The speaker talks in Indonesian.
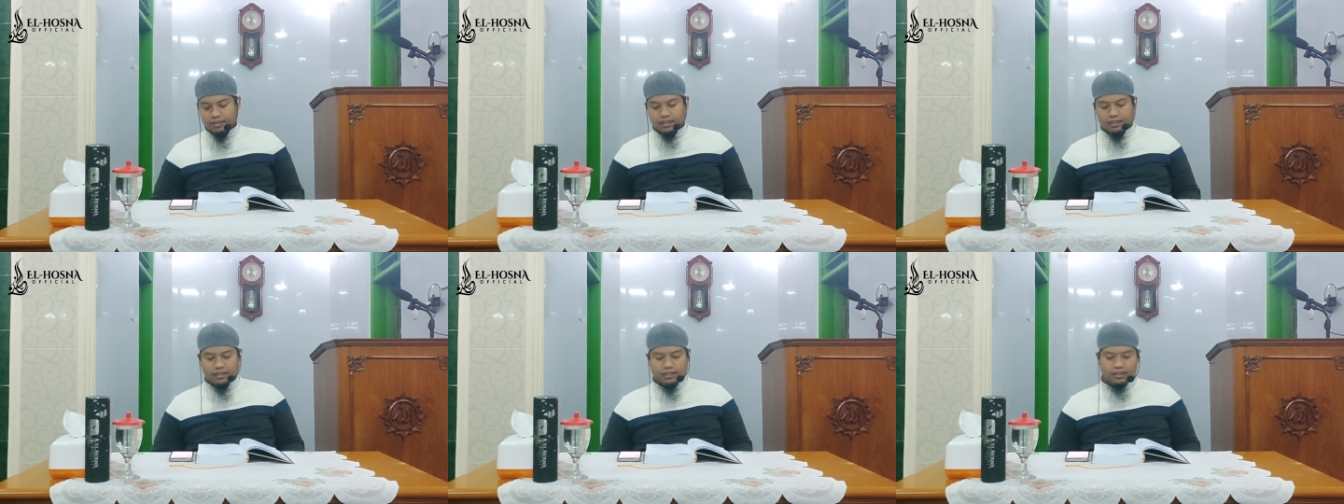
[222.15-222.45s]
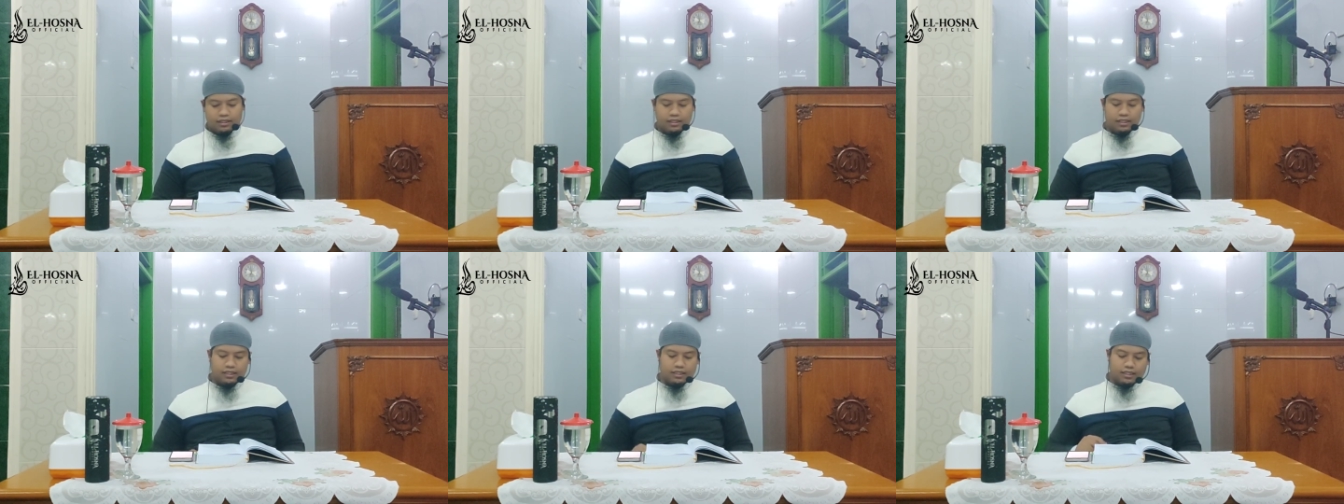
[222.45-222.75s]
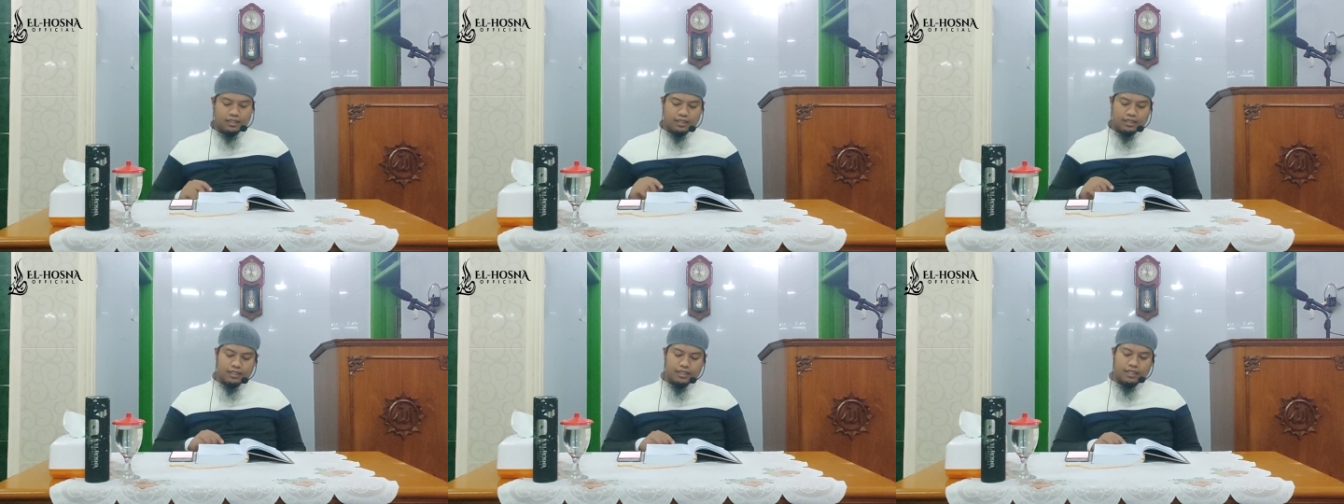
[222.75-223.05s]
Di sini
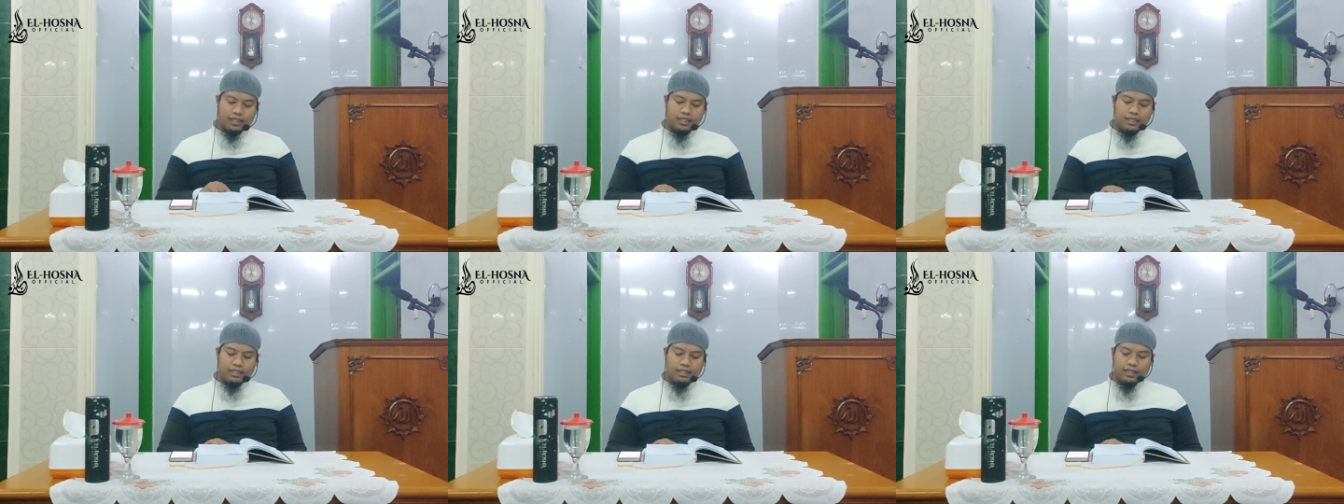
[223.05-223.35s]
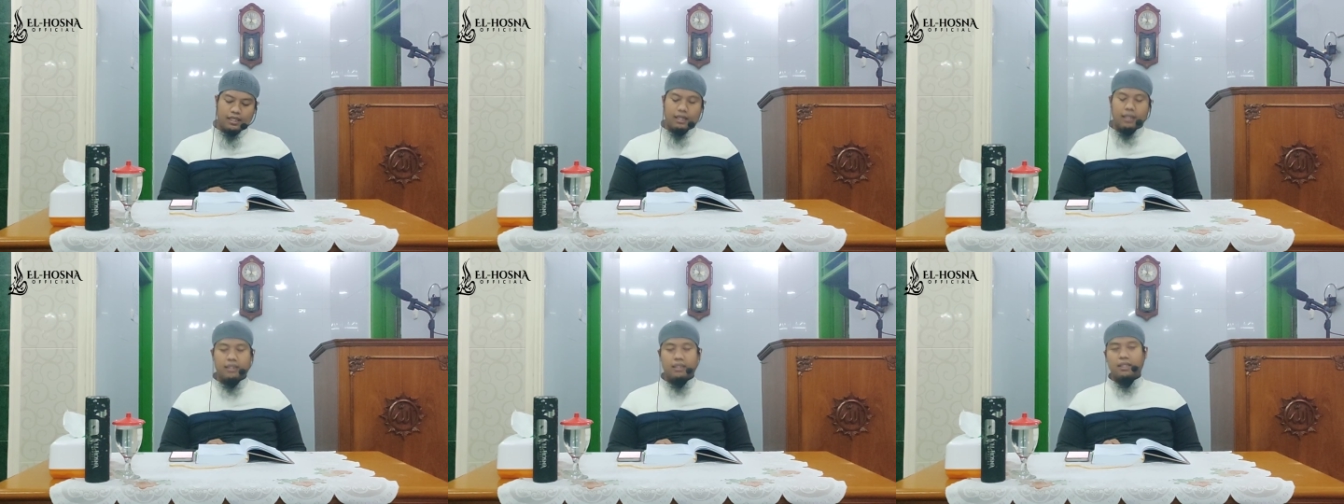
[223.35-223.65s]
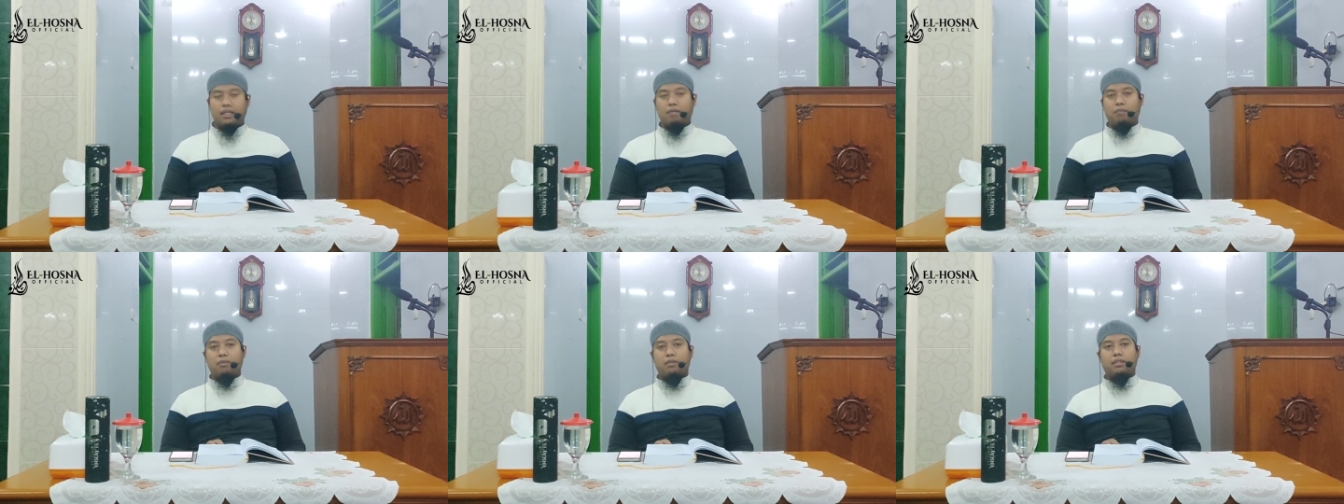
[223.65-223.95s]
diterangkan
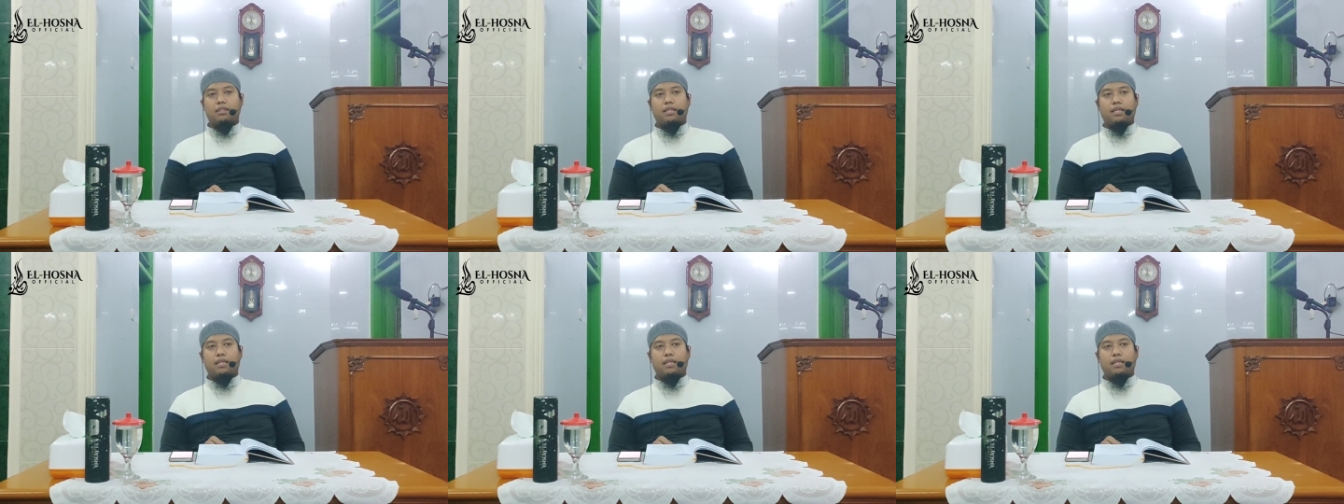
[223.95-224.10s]
an Abi